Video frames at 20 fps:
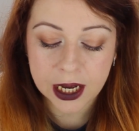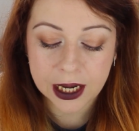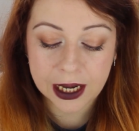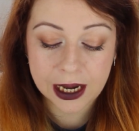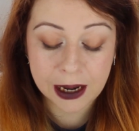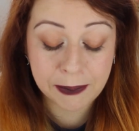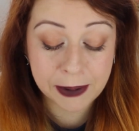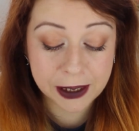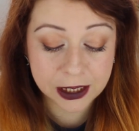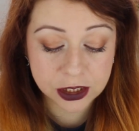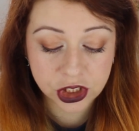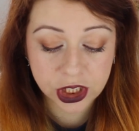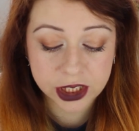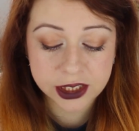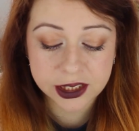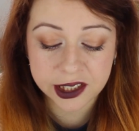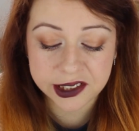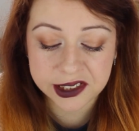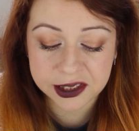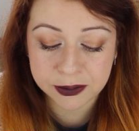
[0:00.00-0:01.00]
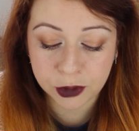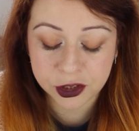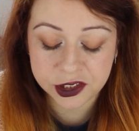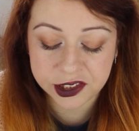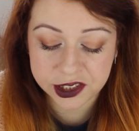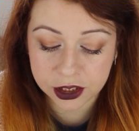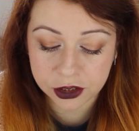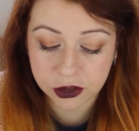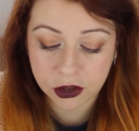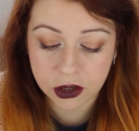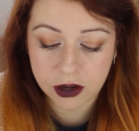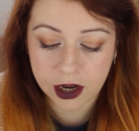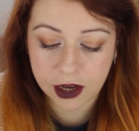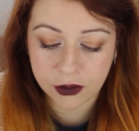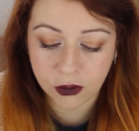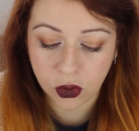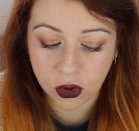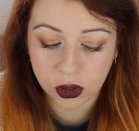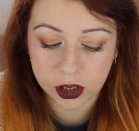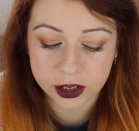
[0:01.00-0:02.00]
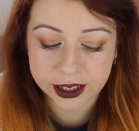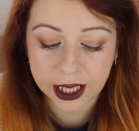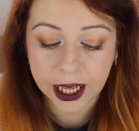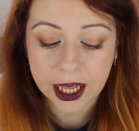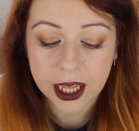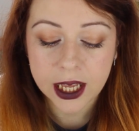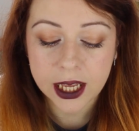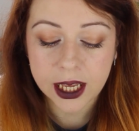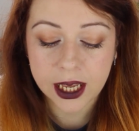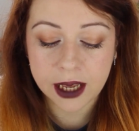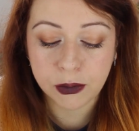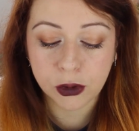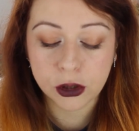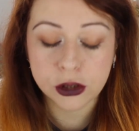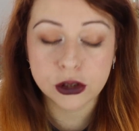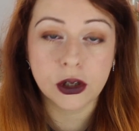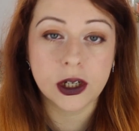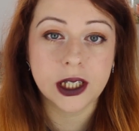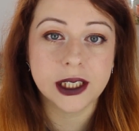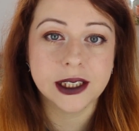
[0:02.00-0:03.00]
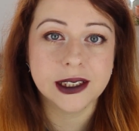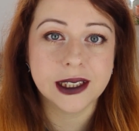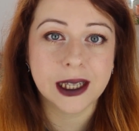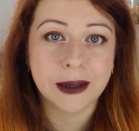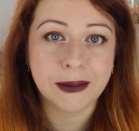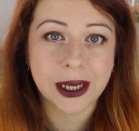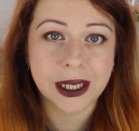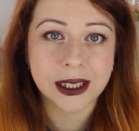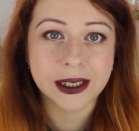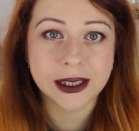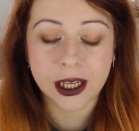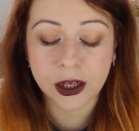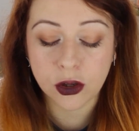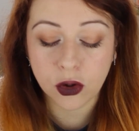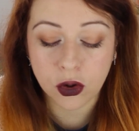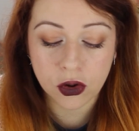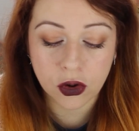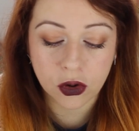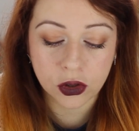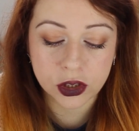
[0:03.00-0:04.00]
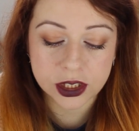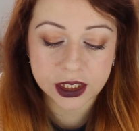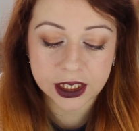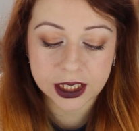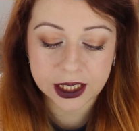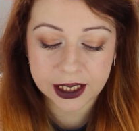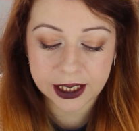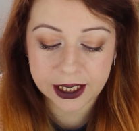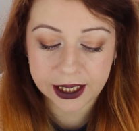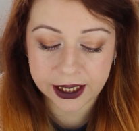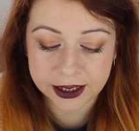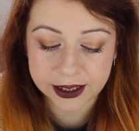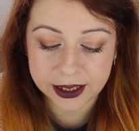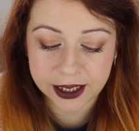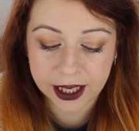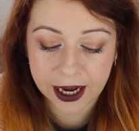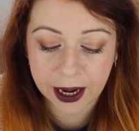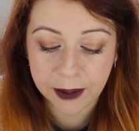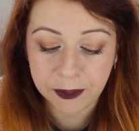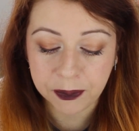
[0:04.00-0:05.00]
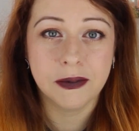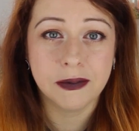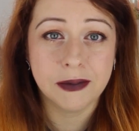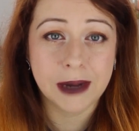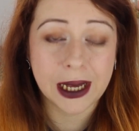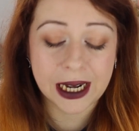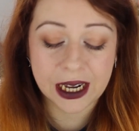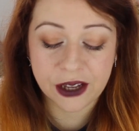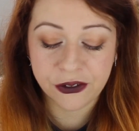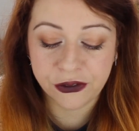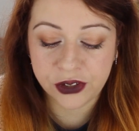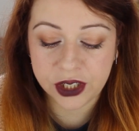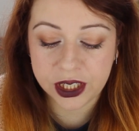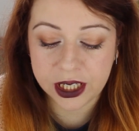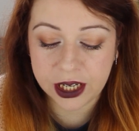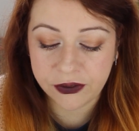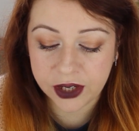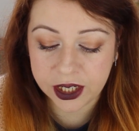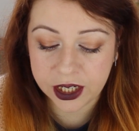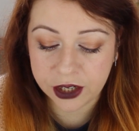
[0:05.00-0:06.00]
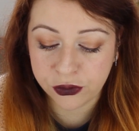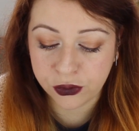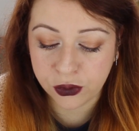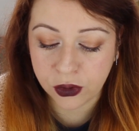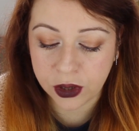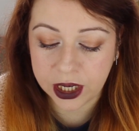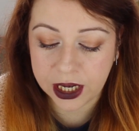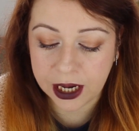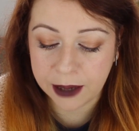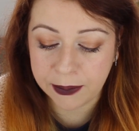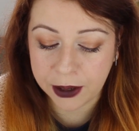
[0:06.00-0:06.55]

La plancetta si mosse ancora una volta e molto lentamente con ogni lettera, ma alla fine venne fuori la